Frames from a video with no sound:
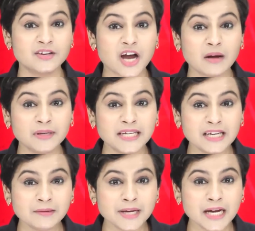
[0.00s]

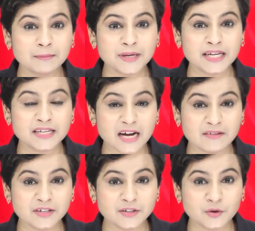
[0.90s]
रामलीला में आपने
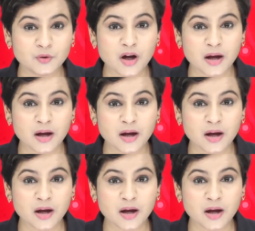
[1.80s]
रावण को